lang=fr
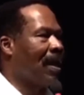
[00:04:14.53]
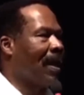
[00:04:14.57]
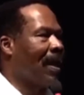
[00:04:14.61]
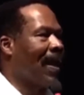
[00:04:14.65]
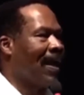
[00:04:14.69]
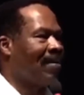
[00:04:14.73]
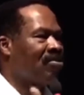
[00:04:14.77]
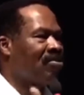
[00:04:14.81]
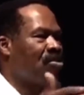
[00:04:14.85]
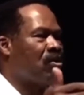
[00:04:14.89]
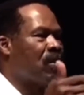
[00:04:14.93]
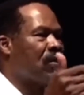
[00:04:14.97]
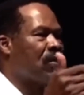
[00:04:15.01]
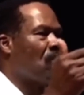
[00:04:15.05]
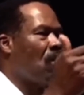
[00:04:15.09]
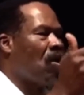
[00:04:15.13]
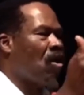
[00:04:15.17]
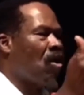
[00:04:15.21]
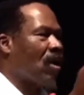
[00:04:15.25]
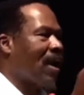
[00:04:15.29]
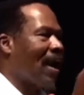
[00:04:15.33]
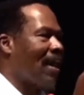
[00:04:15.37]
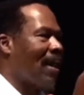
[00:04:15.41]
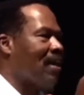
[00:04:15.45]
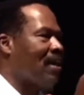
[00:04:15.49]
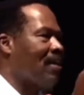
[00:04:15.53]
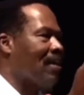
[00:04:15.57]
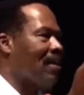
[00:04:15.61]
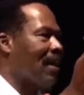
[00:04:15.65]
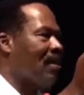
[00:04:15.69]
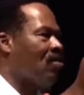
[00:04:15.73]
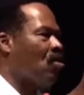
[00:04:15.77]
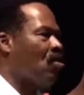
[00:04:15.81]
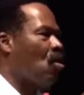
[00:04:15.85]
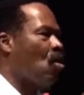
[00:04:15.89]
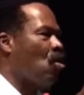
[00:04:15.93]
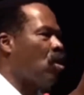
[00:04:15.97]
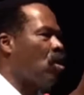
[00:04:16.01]
Et ensuite
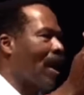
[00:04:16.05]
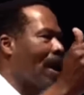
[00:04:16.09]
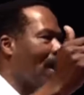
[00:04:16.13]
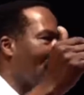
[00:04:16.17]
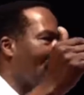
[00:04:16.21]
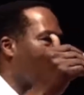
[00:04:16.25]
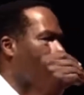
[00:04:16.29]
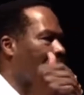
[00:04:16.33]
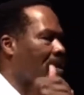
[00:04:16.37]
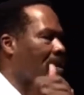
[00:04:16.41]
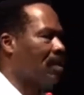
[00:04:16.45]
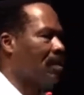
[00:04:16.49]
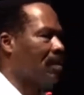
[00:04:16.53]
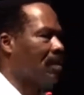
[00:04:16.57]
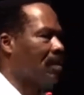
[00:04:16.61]
organiser Kona.